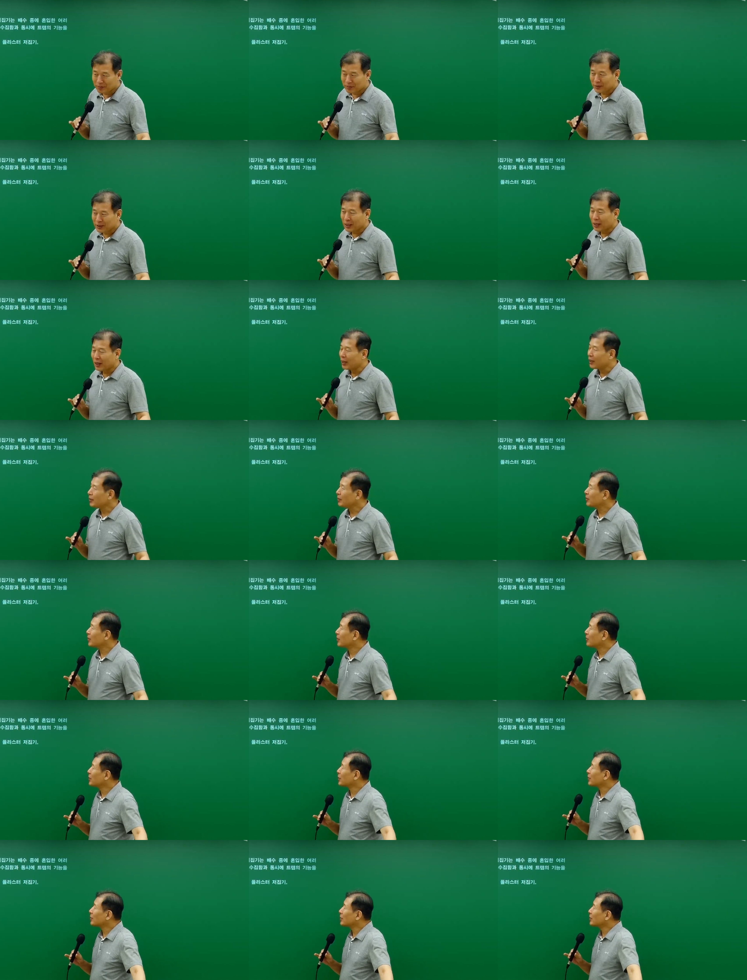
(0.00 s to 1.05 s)
자,
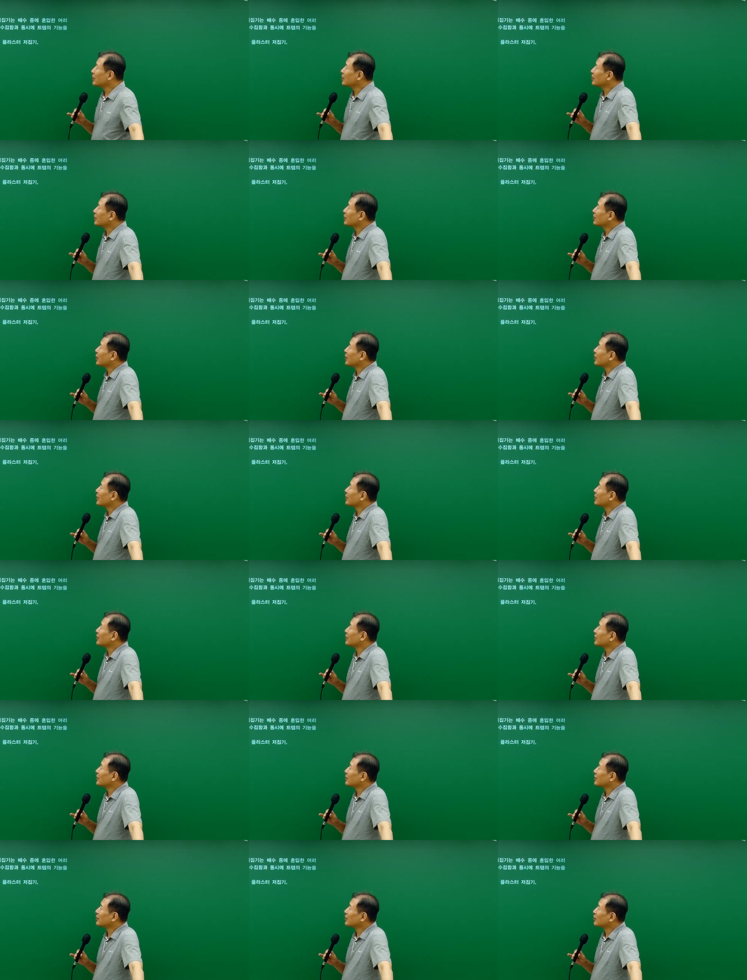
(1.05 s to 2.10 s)
어쨌든 그 얘기는
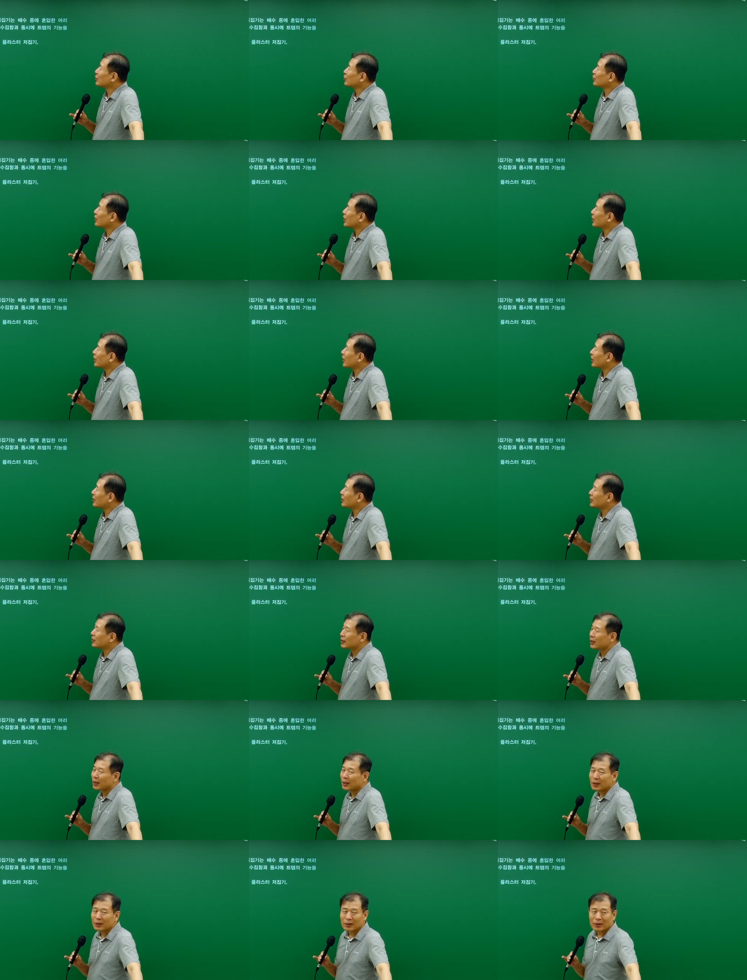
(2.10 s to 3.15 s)
중요한 게
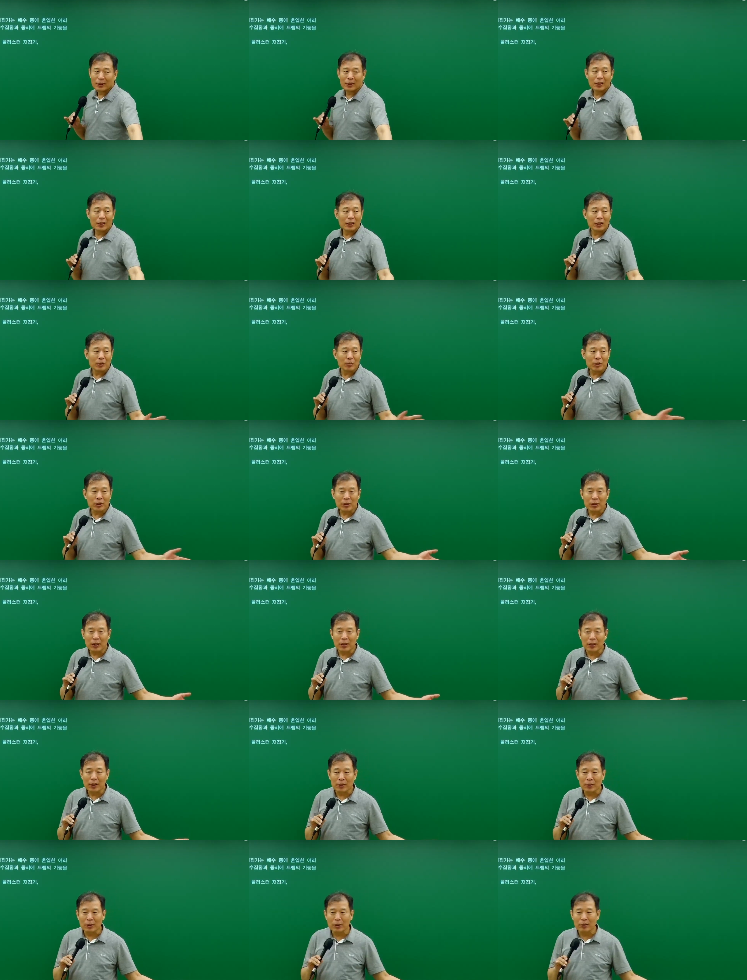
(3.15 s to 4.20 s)
아니니까. 그럼
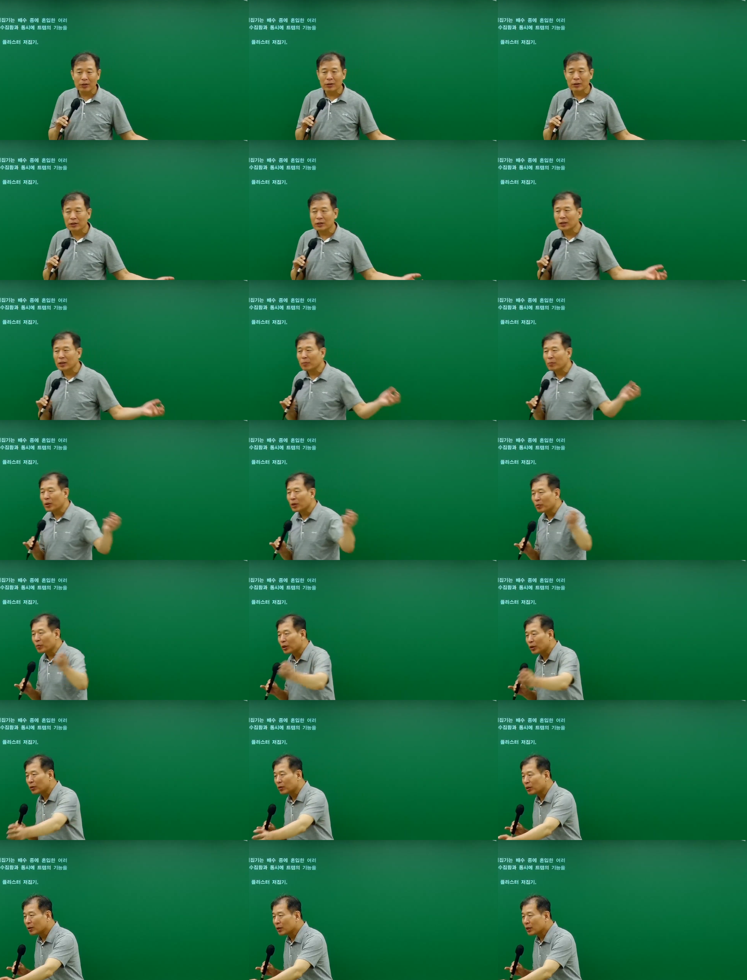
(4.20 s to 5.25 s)
식당가에서 이것을 그냥
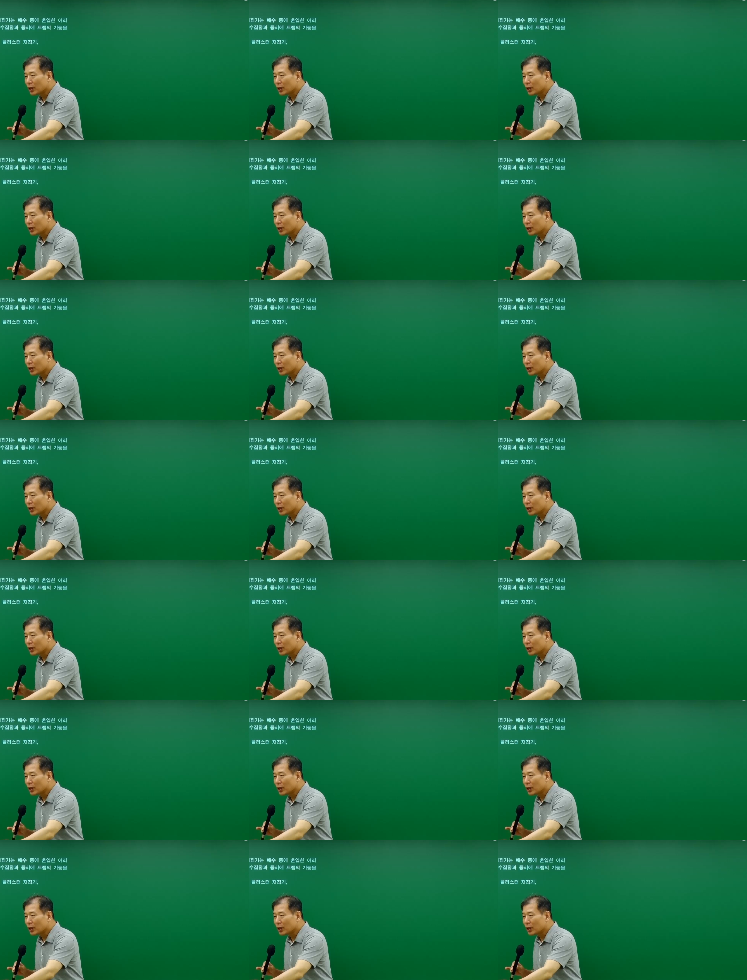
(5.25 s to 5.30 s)
버리면